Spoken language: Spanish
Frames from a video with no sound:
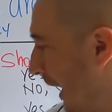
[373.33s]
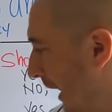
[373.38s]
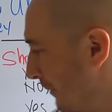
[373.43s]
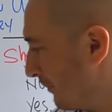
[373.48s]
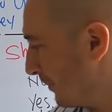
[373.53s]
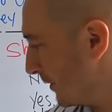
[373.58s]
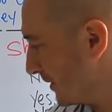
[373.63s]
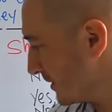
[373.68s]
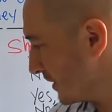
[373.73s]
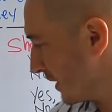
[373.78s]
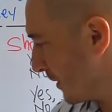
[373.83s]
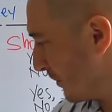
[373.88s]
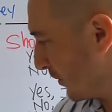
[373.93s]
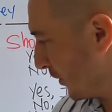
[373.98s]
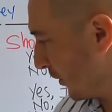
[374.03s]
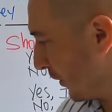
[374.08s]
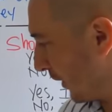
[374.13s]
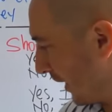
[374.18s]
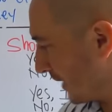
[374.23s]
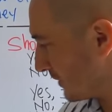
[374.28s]
al
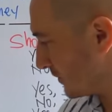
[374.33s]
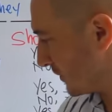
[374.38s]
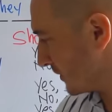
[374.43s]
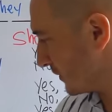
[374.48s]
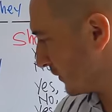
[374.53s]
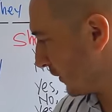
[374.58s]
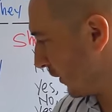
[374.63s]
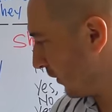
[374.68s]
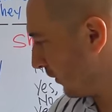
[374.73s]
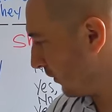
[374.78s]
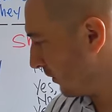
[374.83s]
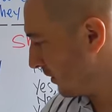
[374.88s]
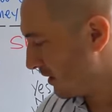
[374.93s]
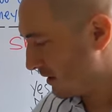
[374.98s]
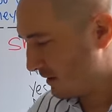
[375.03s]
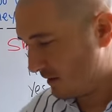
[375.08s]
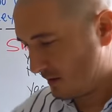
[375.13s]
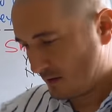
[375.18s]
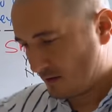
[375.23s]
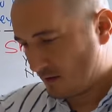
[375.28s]
principio. Eso es todo.
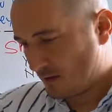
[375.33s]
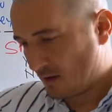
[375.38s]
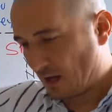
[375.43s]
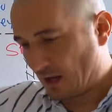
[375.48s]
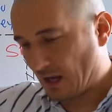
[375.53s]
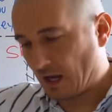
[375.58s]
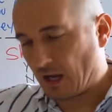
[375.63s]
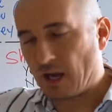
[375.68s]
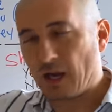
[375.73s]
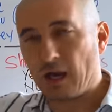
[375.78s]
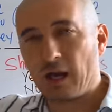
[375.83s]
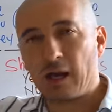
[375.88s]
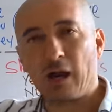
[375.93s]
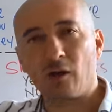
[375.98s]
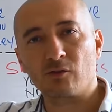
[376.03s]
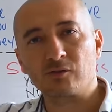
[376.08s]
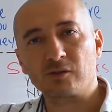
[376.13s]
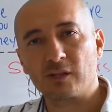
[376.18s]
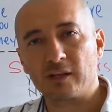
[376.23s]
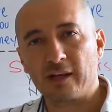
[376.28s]
El
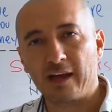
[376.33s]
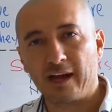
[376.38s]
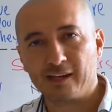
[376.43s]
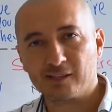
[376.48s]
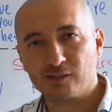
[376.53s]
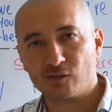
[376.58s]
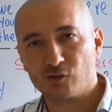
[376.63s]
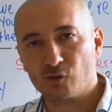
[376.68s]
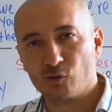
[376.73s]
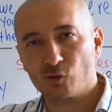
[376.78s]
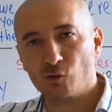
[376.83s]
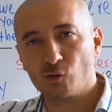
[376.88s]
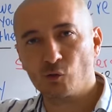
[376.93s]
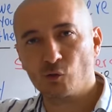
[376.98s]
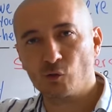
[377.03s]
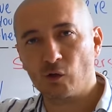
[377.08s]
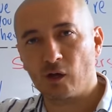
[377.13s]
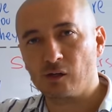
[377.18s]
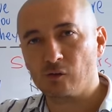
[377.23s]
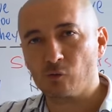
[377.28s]
auxiliar
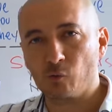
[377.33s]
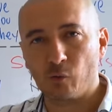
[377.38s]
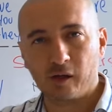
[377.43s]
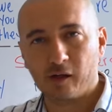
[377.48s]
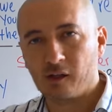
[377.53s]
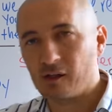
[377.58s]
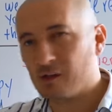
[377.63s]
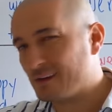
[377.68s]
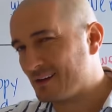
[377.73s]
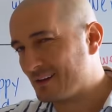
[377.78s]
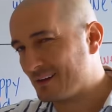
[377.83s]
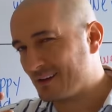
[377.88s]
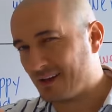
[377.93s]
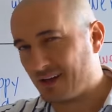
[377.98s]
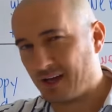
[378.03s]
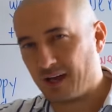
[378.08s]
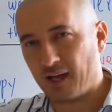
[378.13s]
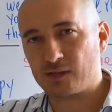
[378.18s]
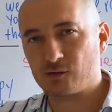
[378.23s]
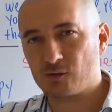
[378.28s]
do, el will,
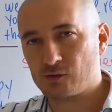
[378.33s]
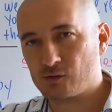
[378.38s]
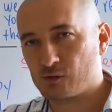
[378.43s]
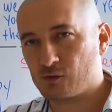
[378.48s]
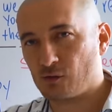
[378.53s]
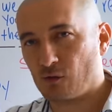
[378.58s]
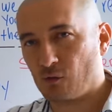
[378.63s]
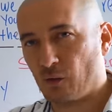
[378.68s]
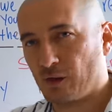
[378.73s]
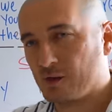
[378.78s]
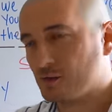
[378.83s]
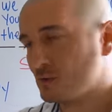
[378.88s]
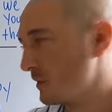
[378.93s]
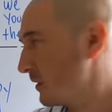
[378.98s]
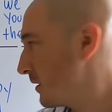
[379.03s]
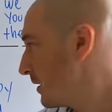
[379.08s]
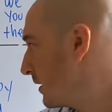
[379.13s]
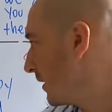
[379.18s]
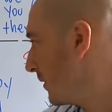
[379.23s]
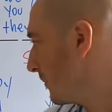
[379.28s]
ese es otro
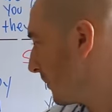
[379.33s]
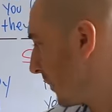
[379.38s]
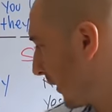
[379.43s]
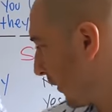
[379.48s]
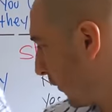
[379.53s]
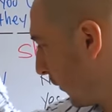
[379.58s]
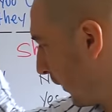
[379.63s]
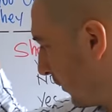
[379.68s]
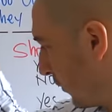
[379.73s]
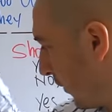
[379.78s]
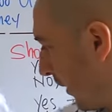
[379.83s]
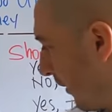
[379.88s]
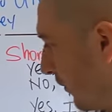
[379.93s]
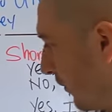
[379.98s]
cuento. Pero cuando